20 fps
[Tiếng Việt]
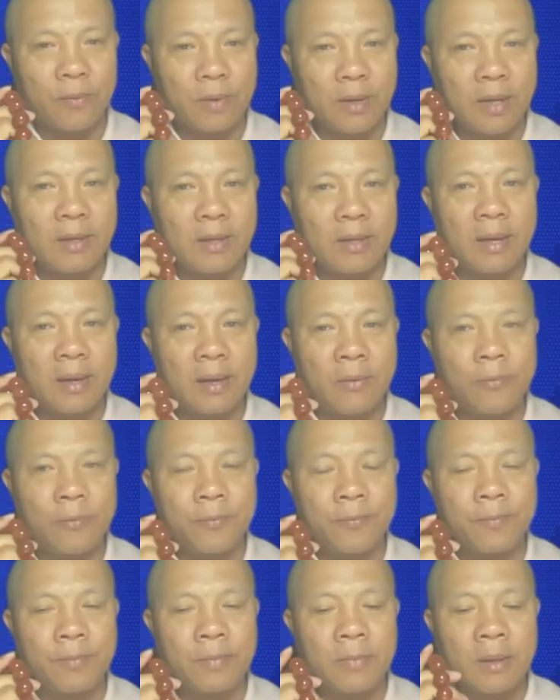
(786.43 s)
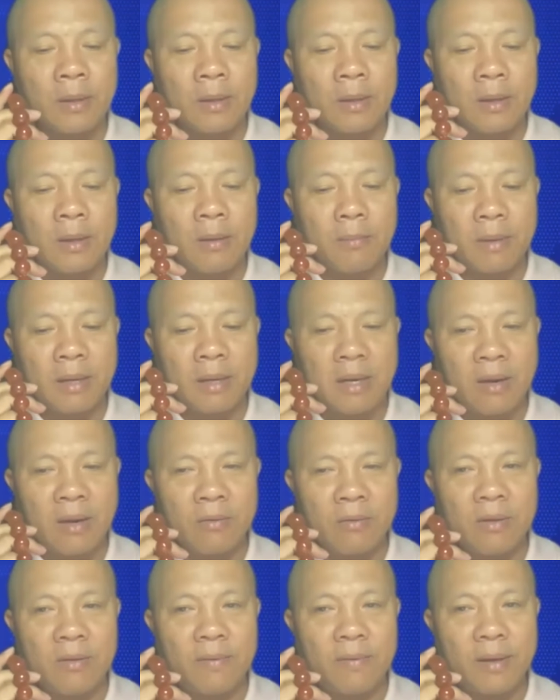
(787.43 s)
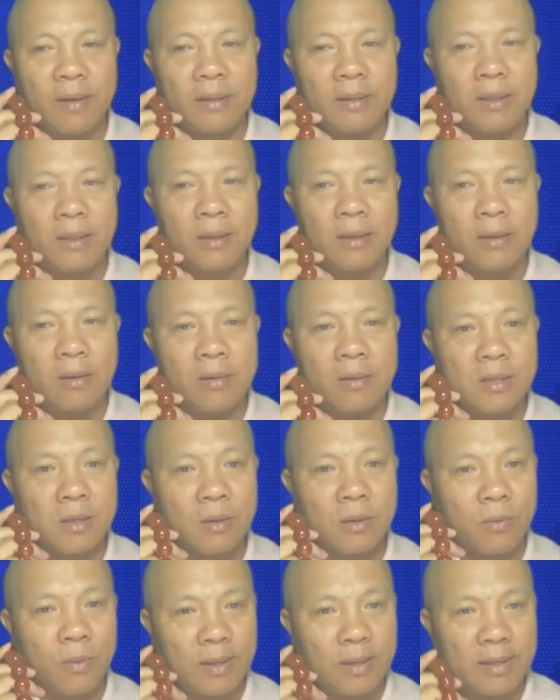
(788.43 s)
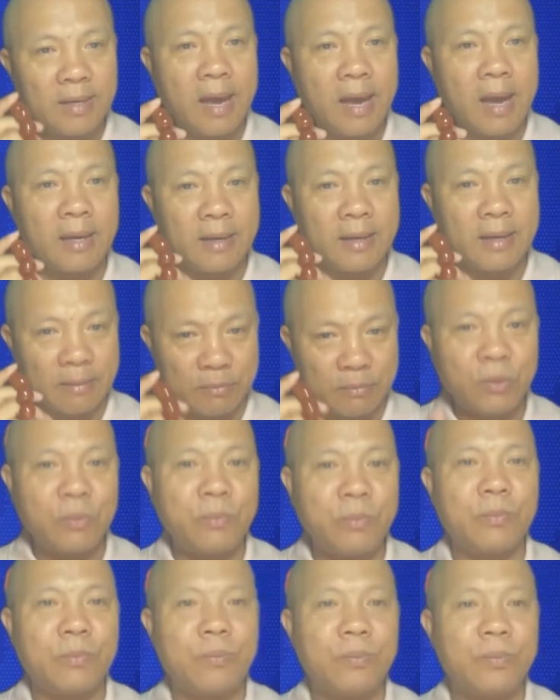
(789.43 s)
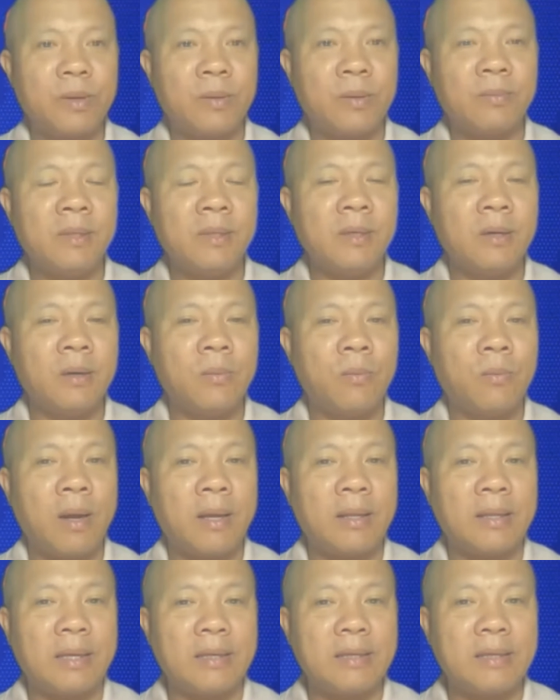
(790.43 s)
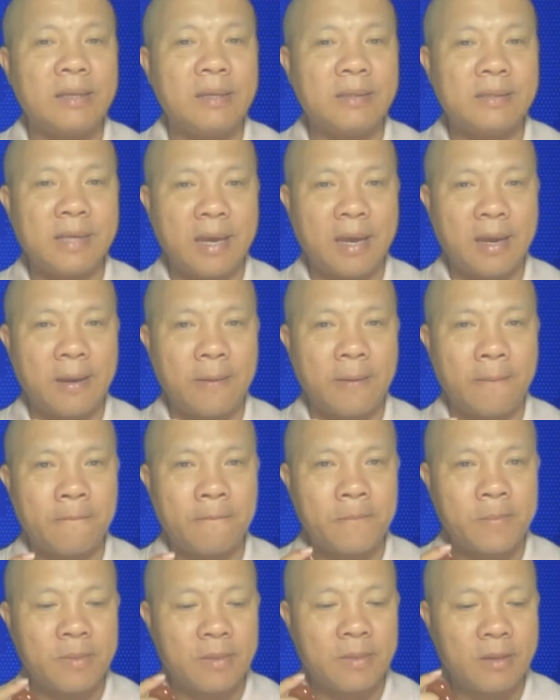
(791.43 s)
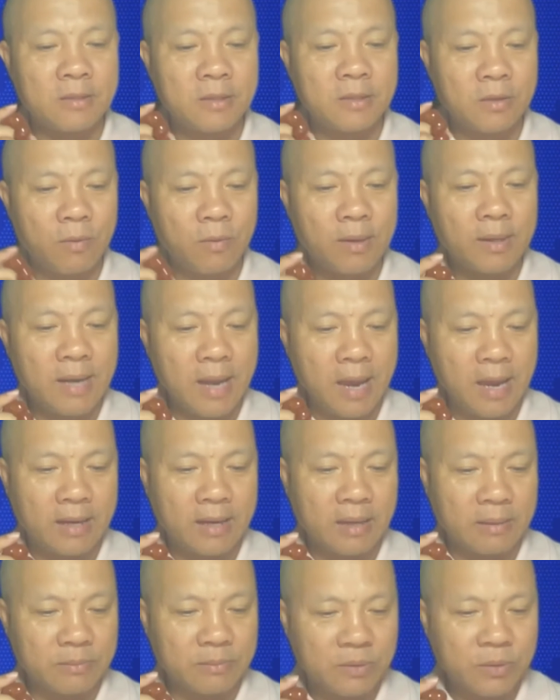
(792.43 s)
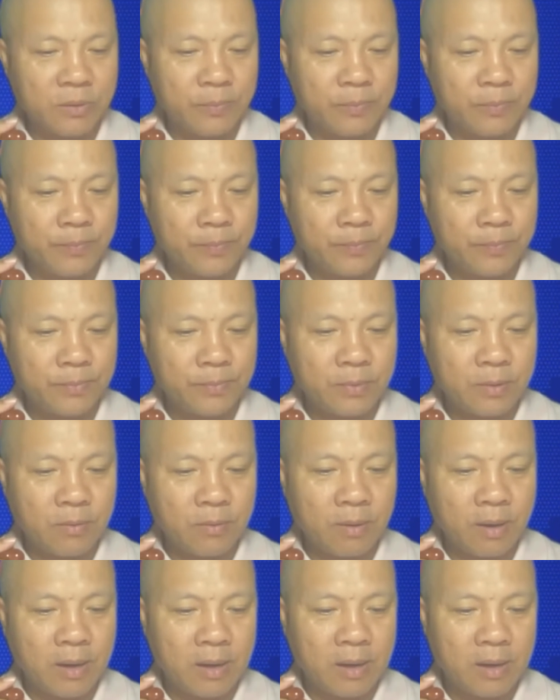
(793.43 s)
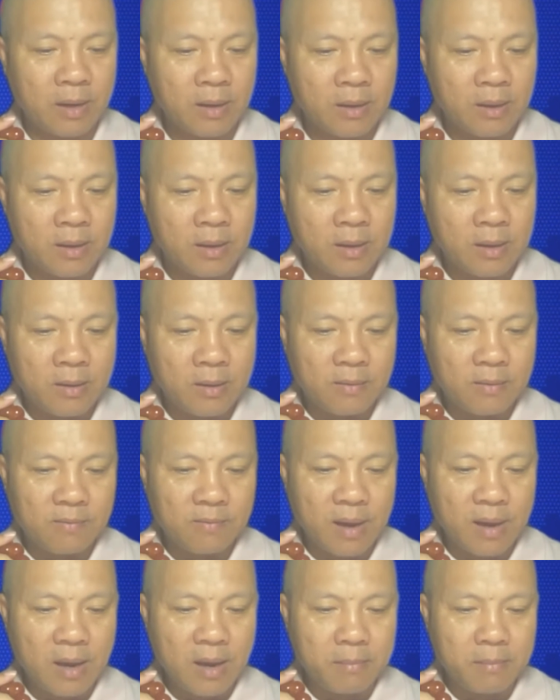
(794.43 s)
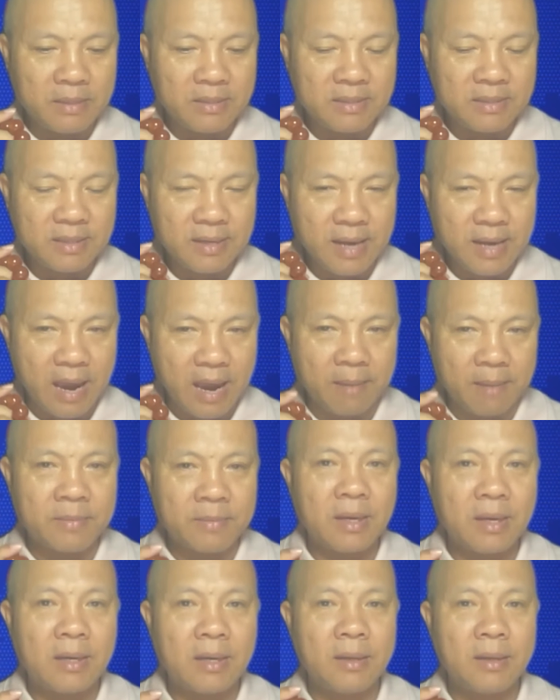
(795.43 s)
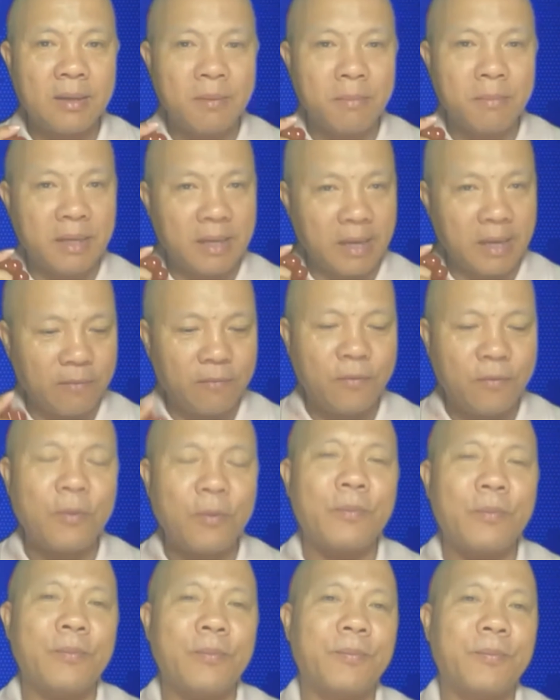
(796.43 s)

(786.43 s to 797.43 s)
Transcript: Cách neo. Khi mà neo như vậy thì nó sẽ khuếch đại cảm xúc. Giống như hôm qua thầy chia sẻ, nó sẽ khuếch đại cảm xúc, đúng không ạ? Và mình sẽ cảm thấy mình hạnh phúc.